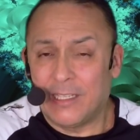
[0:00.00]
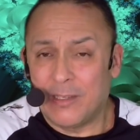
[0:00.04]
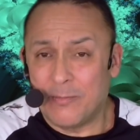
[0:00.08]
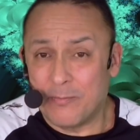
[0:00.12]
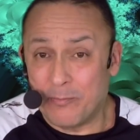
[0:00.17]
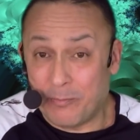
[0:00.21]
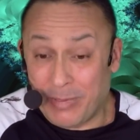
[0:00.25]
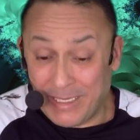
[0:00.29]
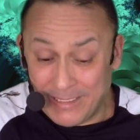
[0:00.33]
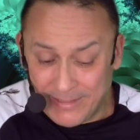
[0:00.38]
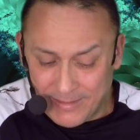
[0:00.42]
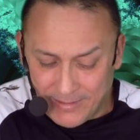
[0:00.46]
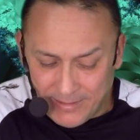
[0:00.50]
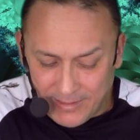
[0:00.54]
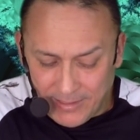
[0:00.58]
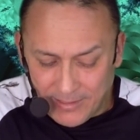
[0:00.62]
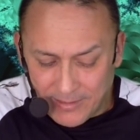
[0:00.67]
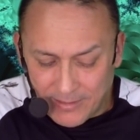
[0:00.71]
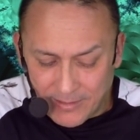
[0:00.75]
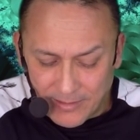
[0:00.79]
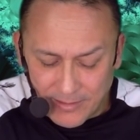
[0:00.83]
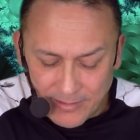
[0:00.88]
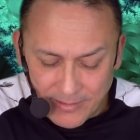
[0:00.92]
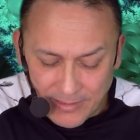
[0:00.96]
de
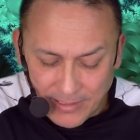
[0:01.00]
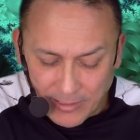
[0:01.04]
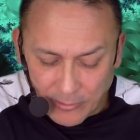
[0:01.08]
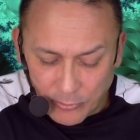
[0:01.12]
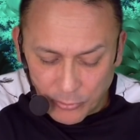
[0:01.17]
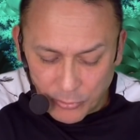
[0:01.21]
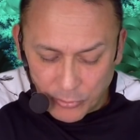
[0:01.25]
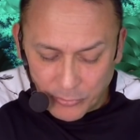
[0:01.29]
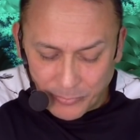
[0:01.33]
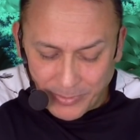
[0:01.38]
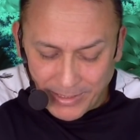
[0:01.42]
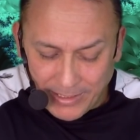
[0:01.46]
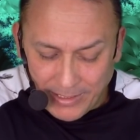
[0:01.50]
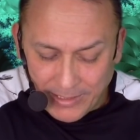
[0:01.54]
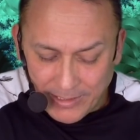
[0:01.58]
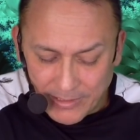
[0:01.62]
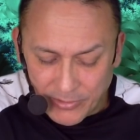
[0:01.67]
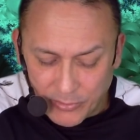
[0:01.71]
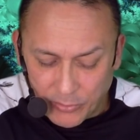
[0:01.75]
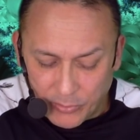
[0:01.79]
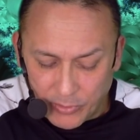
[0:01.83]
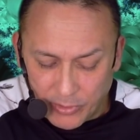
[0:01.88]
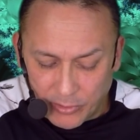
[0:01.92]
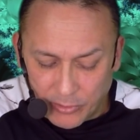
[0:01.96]
impaciencia con tu
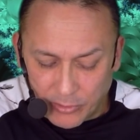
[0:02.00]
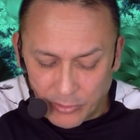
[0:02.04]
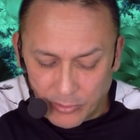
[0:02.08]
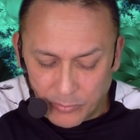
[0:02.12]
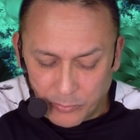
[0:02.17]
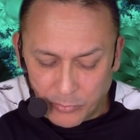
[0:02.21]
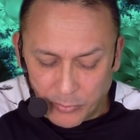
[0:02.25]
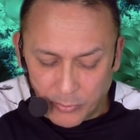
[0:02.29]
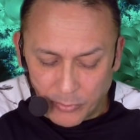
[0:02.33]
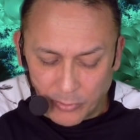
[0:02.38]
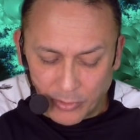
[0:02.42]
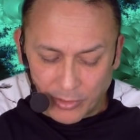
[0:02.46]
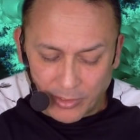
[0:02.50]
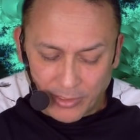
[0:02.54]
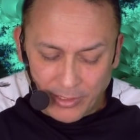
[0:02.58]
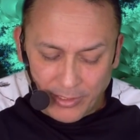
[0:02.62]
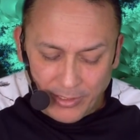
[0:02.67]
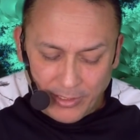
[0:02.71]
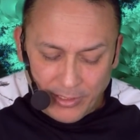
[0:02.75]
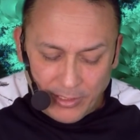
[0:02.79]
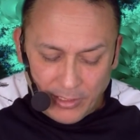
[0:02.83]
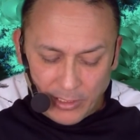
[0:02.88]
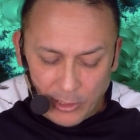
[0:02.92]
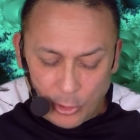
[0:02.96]
pareja, sobre todo por
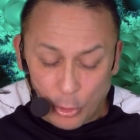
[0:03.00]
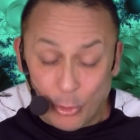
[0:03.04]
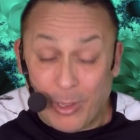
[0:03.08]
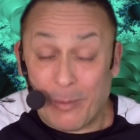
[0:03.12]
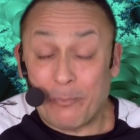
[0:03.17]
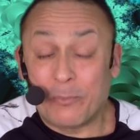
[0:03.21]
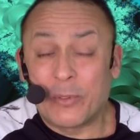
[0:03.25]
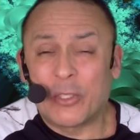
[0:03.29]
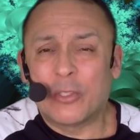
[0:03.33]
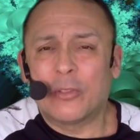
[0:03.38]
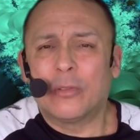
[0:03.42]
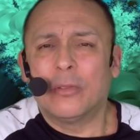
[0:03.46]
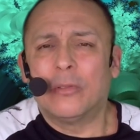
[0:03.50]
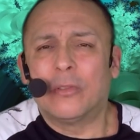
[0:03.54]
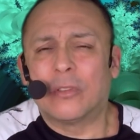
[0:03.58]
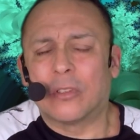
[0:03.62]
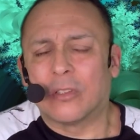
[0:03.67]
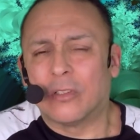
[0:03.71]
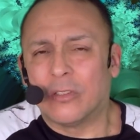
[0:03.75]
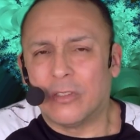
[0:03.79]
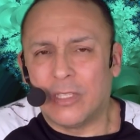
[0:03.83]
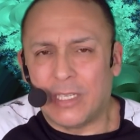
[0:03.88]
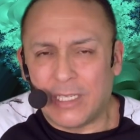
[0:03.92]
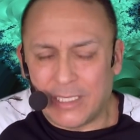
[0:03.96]
lo
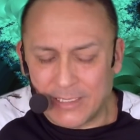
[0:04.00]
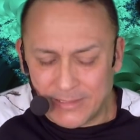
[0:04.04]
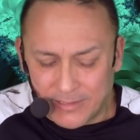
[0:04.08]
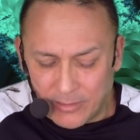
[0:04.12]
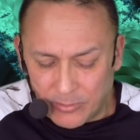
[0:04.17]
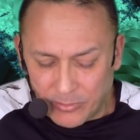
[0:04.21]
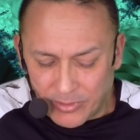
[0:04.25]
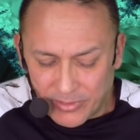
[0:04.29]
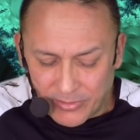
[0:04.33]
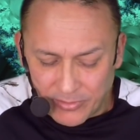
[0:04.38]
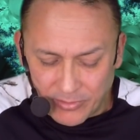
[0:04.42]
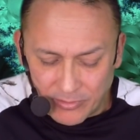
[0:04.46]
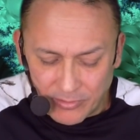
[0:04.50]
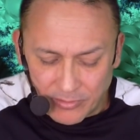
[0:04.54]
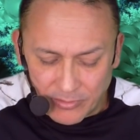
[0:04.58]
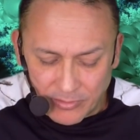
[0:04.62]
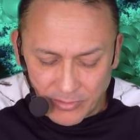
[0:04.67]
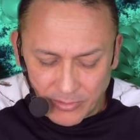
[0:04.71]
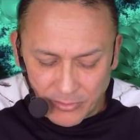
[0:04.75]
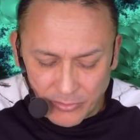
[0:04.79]
absurdo de la situación.